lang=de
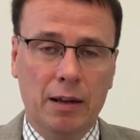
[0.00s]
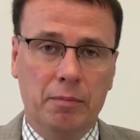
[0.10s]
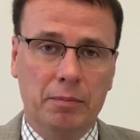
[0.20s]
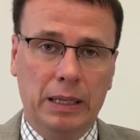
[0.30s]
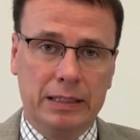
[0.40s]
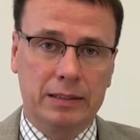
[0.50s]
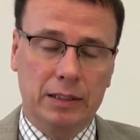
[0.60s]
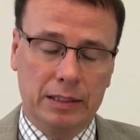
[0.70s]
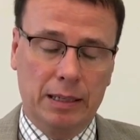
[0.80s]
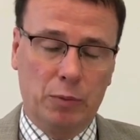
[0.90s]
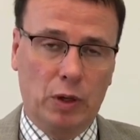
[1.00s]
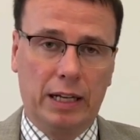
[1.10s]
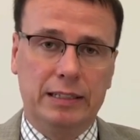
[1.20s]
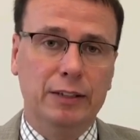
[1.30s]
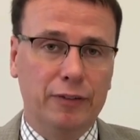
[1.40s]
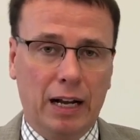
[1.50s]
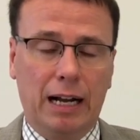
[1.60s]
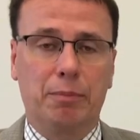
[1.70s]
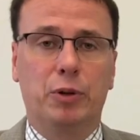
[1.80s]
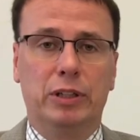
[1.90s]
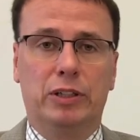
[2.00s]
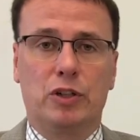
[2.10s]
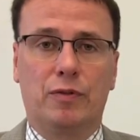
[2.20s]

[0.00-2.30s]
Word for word: mit Demokratiefragen, politischen